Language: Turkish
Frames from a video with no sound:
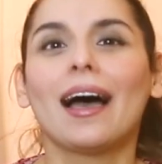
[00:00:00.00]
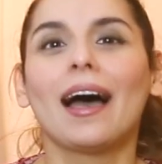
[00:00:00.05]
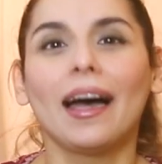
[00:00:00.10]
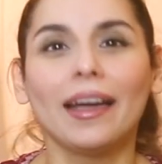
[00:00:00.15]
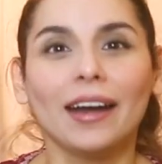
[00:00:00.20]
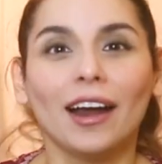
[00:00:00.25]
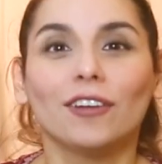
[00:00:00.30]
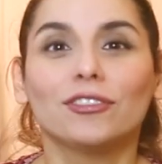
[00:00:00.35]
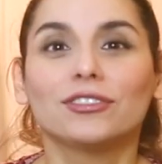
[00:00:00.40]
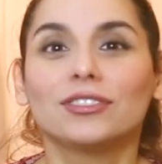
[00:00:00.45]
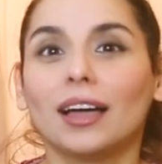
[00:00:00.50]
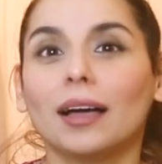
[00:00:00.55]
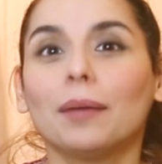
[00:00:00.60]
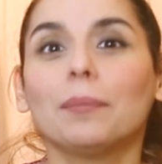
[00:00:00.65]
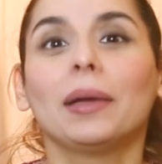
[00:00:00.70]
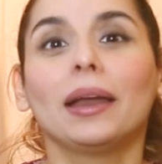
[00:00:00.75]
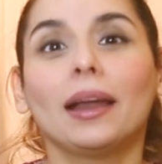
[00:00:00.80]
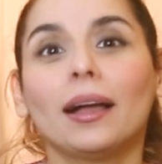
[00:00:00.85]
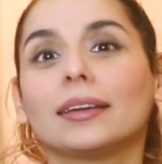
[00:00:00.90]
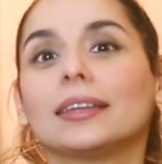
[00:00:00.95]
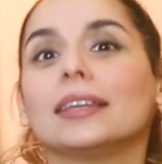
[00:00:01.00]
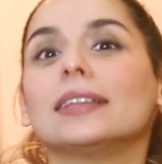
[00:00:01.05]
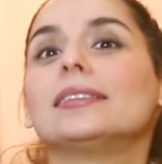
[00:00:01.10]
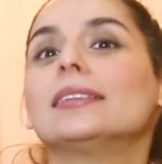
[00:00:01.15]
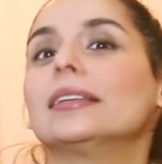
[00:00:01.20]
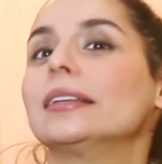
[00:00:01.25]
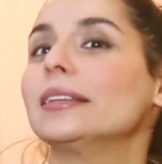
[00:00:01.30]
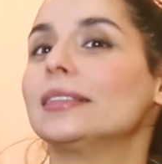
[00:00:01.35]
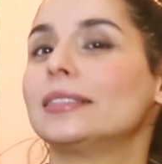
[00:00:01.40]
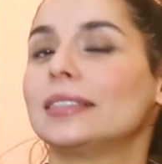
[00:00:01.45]
Her hafta merak
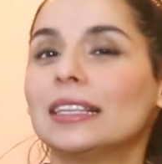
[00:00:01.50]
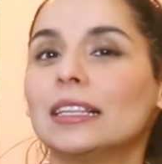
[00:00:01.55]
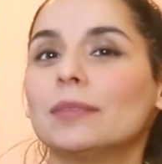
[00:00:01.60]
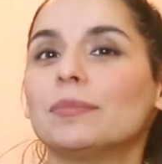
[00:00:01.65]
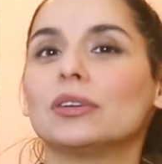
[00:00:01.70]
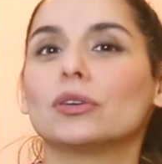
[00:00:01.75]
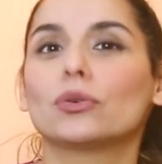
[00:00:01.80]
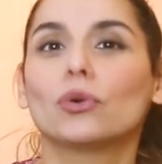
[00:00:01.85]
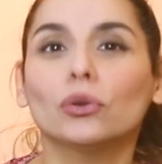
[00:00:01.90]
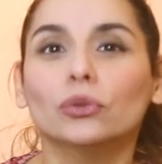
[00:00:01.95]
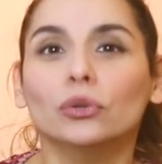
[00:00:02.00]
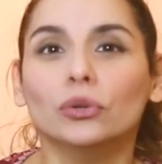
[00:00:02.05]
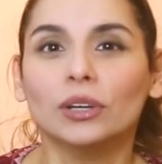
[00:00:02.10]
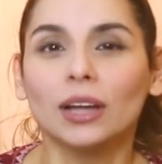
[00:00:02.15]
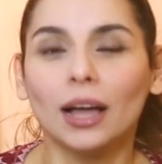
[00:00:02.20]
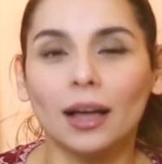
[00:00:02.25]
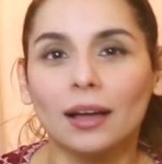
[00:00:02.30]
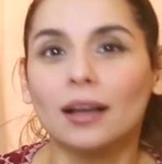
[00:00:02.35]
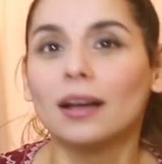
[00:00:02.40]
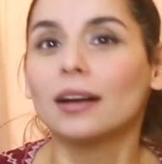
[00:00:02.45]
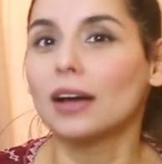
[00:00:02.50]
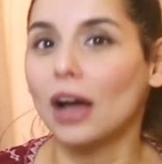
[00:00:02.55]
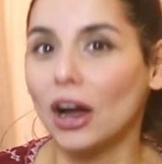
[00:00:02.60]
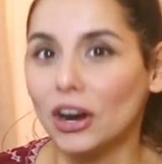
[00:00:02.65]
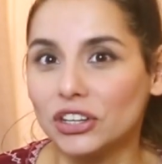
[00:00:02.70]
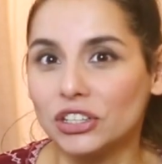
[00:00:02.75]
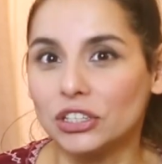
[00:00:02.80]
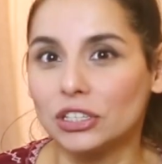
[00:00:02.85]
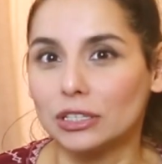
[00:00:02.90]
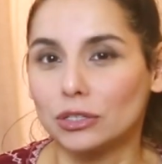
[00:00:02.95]
ettiğiniz yeni bir konuyla
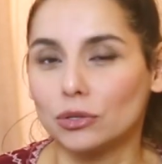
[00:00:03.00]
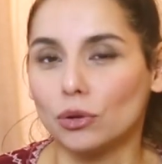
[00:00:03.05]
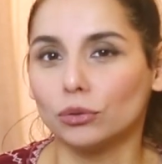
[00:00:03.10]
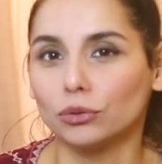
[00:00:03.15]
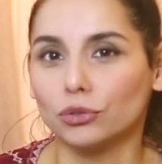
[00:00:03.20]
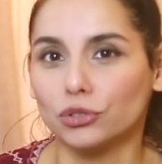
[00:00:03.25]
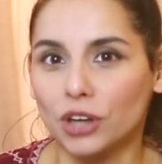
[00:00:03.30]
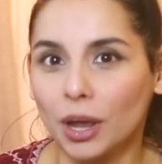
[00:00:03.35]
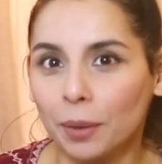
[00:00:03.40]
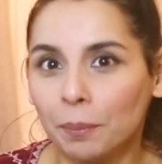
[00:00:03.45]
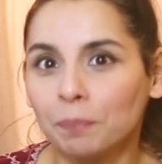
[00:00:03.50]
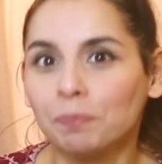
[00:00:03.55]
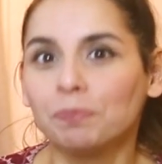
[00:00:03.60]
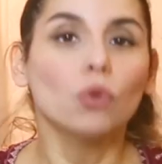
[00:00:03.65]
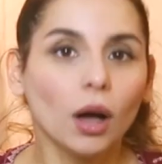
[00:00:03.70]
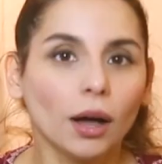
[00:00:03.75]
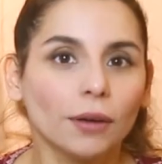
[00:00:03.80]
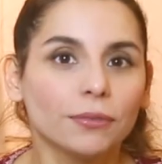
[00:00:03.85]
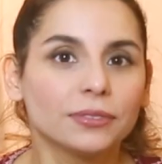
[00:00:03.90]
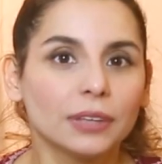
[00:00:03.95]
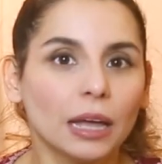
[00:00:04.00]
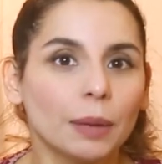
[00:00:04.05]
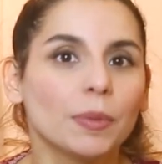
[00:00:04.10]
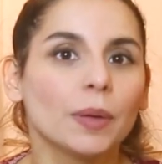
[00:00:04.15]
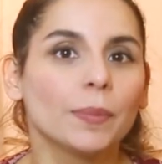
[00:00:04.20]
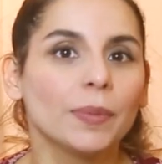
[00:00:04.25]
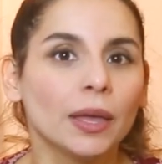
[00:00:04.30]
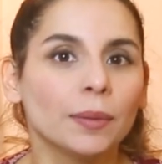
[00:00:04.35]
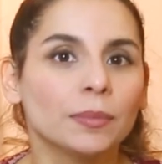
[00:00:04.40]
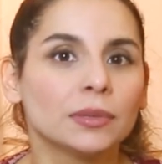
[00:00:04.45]
karşınızda olacağım. Bu hafta
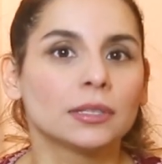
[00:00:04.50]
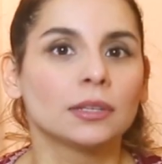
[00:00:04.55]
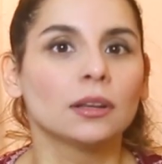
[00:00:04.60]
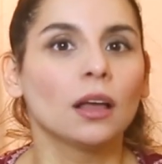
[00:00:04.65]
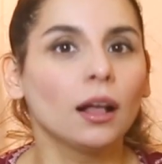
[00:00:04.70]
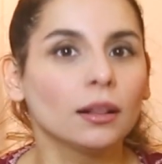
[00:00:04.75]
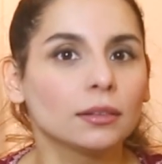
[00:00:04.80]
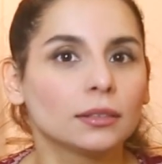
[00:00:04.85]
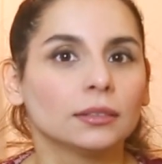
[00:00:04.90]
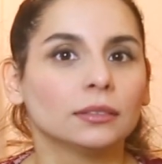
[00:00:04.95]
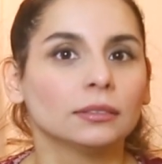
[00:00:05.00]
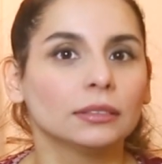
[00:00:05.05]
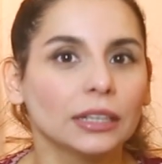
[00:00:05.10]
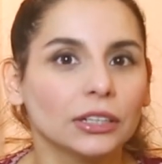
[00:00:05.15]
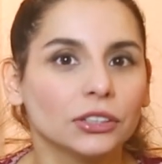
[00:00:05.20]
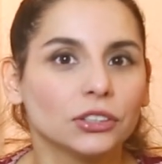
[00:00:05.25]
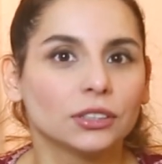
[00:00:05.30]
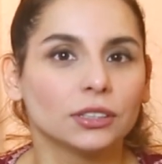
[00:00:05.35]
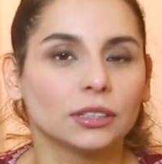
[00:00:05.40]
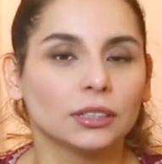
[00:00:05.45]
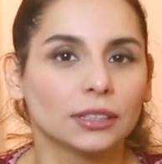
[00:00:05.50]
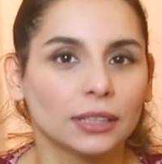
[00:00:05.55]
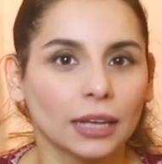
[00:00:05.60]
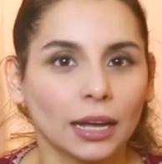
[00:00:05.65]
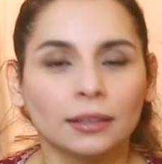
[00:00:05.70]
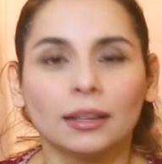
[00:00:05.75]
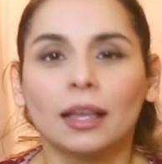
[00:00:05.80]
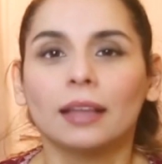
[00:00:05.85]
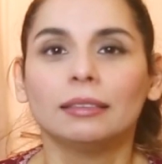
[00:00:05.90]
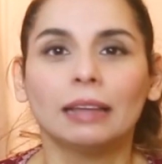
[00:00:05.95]
bebeğimizin altını
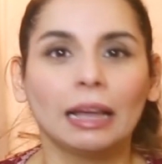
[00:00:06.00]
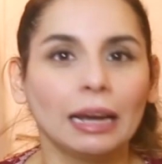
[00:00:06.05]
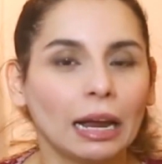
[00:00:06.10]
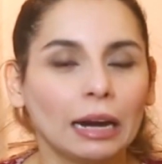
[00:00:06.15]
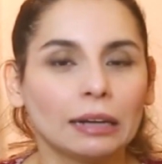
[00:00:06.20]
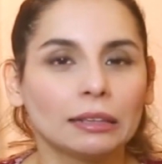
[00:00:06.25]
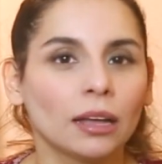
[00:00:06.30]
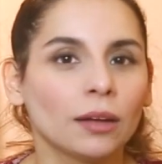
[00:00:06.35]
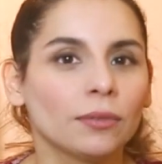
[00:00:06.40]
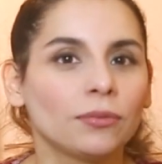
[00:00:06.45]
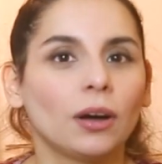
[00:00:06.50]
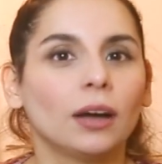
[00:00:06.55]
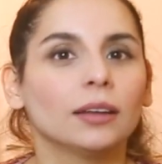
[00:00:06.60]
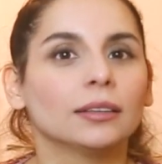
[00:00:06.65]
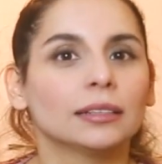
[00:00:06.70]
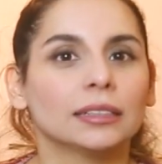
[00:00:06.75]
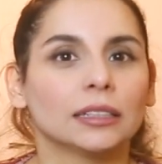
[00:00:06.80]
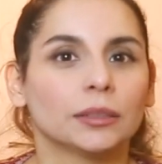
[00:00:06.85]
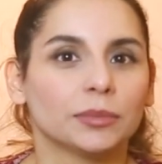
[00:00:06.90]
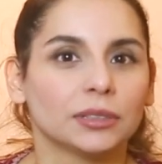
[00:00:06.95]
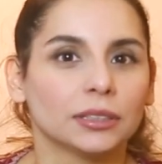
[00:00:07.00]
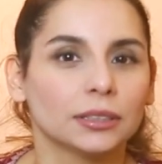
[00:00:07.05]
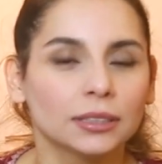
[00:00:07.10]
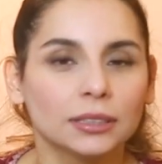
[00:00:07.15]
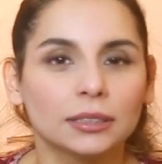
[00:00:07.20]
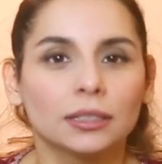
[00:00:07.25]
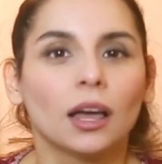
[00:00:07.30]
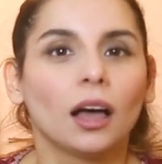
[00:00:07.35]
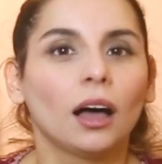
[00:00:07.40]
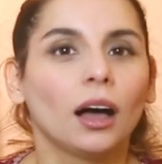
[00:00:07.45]
değiştirirken nelerden
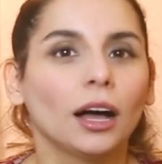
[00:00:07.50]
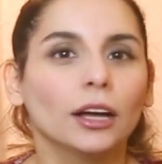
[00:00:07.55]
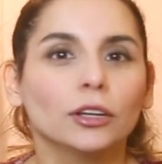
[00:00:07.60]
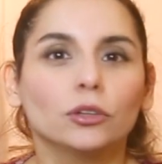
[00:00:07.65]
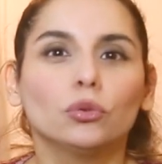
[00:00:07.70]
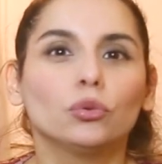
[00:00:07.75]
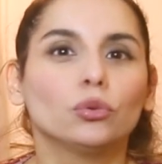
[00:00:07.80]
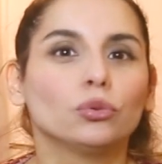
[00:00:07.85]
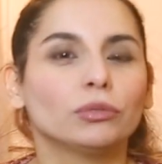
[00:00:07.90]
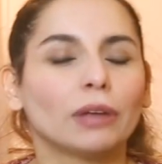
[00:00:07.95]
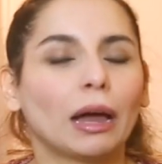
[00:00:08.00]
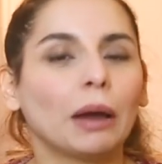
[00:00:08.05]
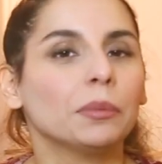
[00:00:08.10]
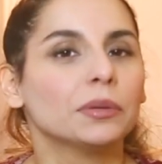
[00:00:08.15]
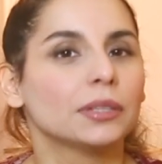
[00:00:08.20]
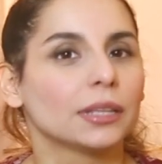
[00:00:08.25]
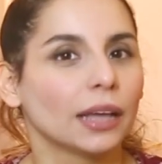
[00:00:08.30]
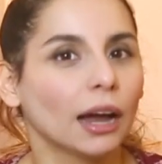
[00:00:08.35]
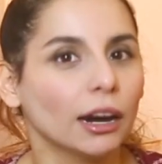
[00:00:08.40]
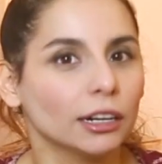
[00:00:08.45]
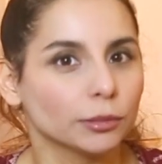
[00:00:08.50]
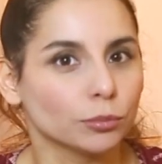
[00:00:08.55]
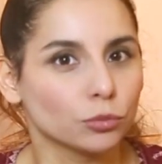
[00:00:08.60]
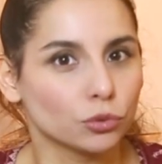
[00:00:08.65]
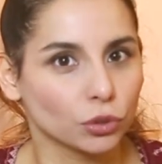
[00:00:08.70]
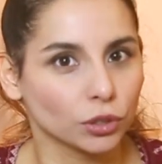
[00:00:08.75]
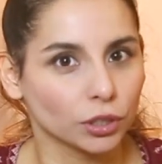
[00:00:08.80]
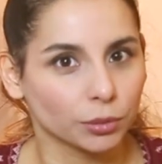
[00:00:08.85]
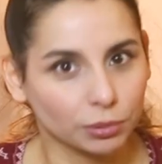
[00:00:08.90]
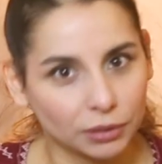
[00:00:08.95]
faydalanabiliriz? Hangi ürünler bize
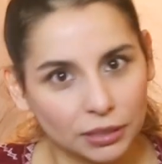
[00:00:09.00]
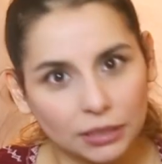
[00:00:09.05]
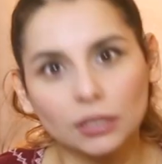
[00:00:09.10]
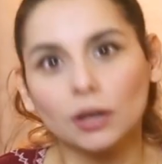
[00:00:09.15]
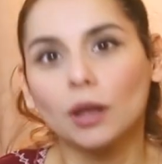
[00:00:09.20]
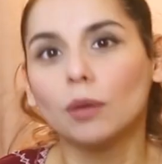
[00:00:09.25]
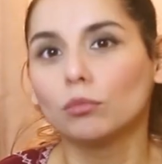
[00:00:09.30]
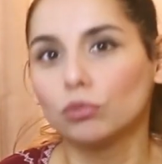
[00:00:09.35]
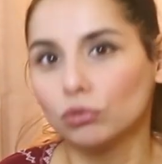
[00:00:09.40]
yardımcı olabilir?